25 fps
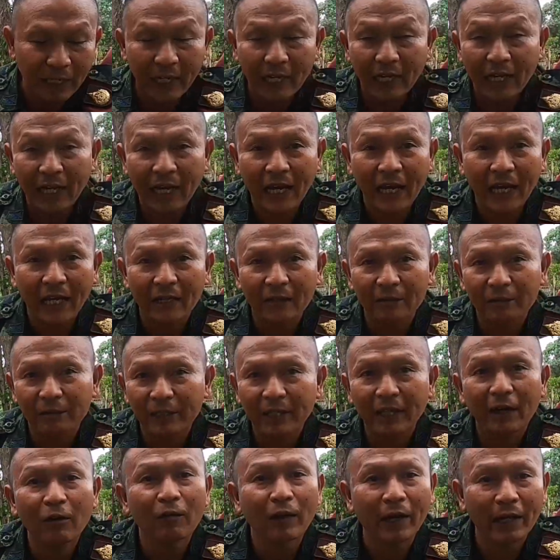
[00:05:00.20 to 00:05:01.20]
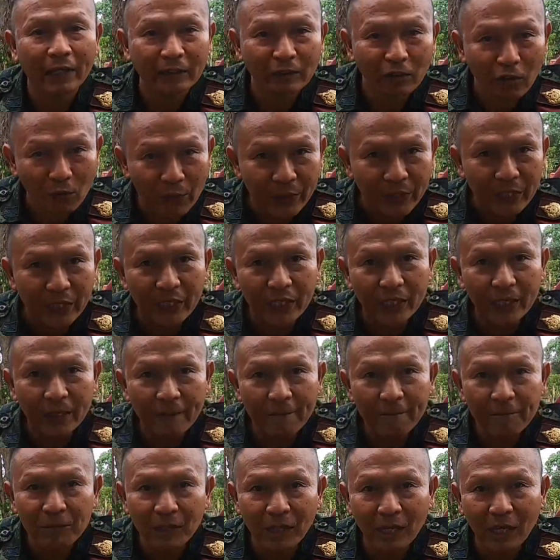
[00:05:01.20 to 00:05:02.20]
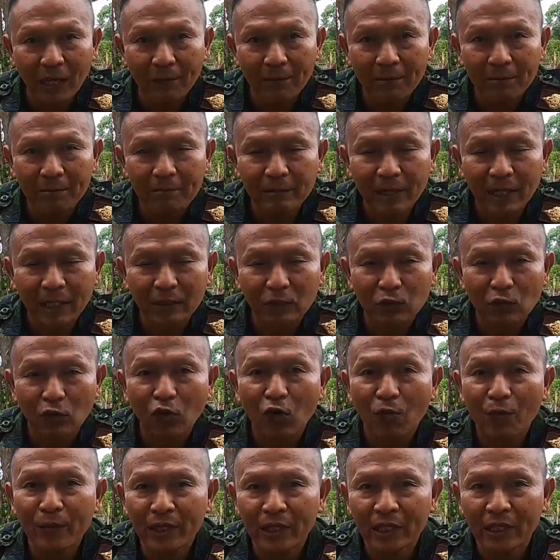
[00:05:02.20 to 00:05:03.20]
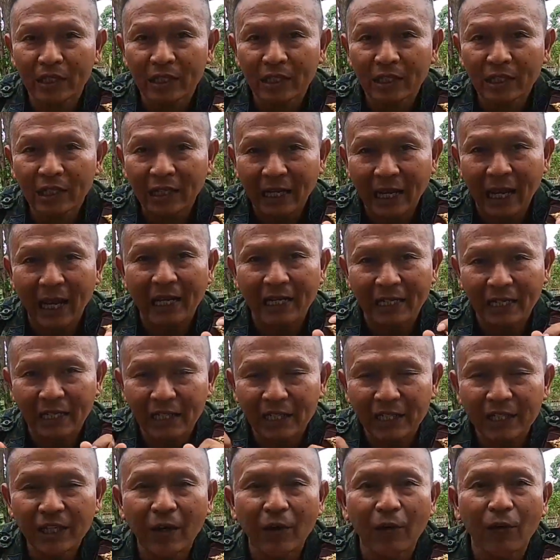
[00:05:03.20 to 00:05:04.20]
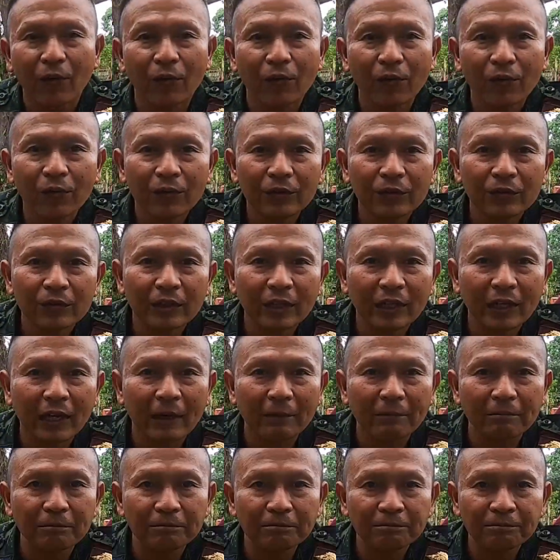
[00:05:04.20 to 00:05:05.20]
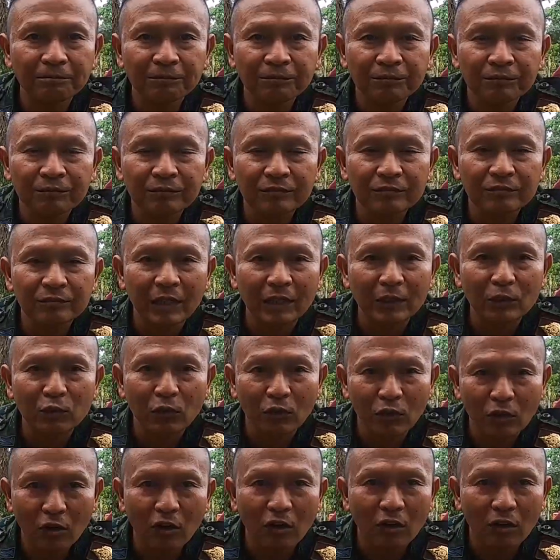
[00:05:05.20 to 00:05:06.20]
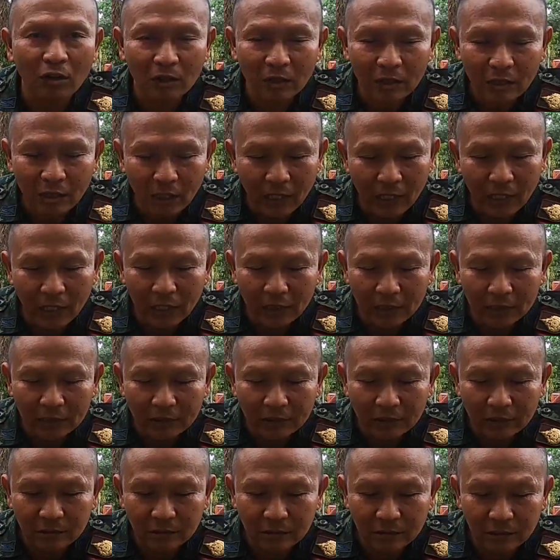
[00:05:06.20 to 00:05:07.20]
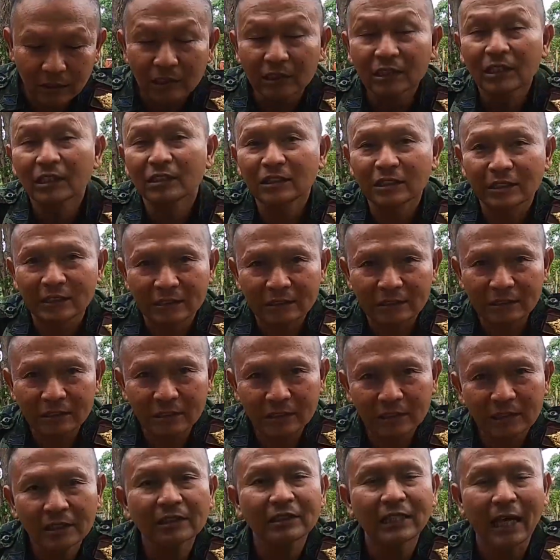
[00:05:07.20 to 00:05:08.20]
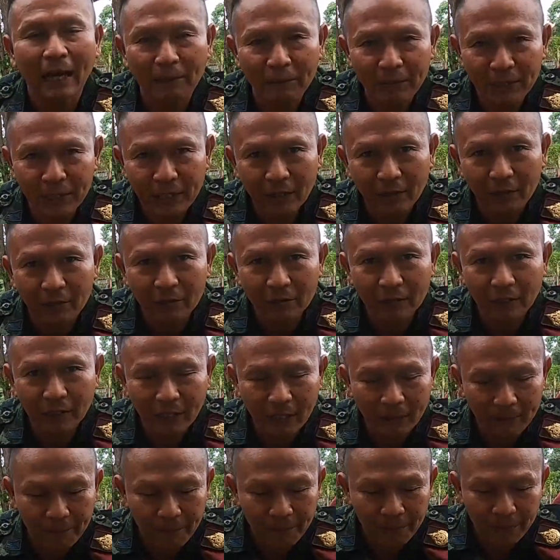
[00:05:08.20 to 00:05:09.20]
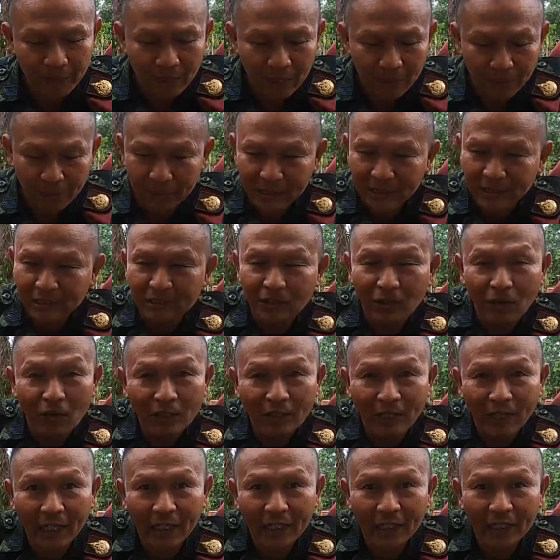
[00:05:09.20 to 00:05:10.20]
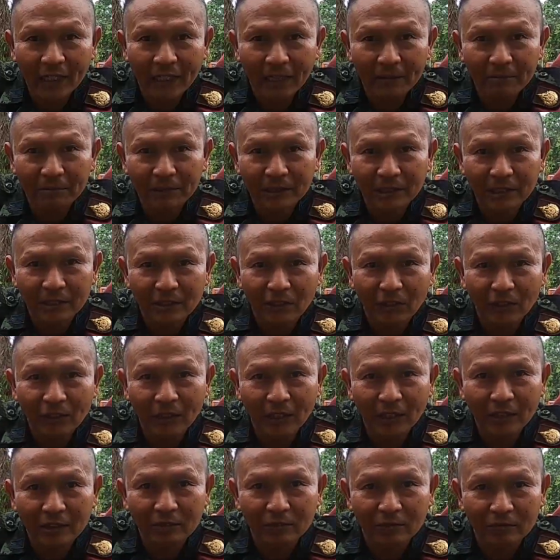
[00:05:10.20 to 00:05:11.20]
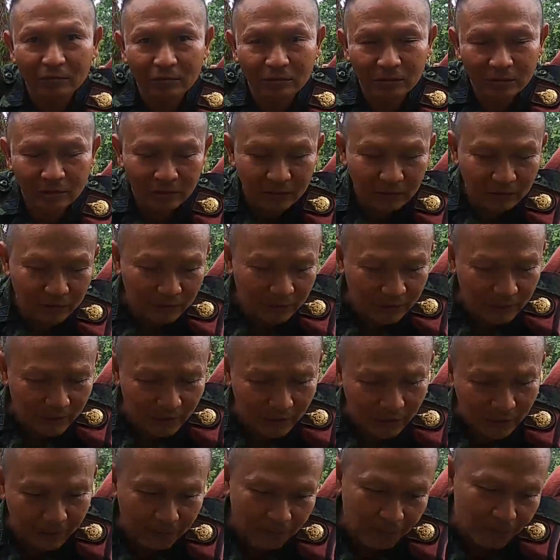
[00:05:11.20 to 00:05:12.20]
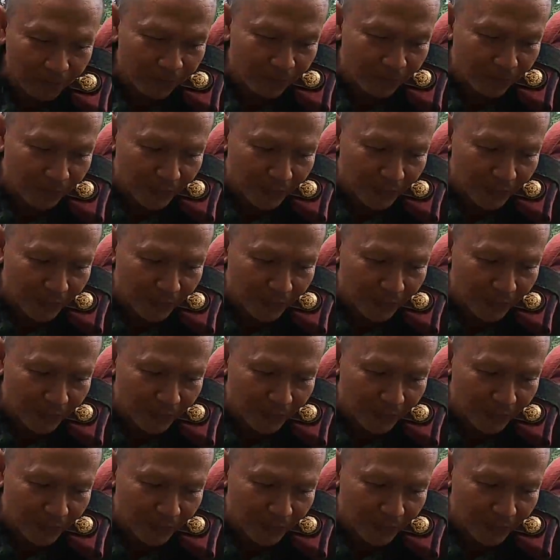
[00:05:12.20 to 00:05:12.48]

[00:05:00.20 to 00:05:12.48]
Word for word: แต่ละข้างไม่เท่ากันก็มีนะครับ บางตัวก็มีข้างละเขี้ยวนะครับ บางตัวก็หนึ่งถึงหนึ่งถึงสามเขี้ยวนะครับมันจะซ้อนกันนะครับ มันจะซ้อนกันอยู่นะครับ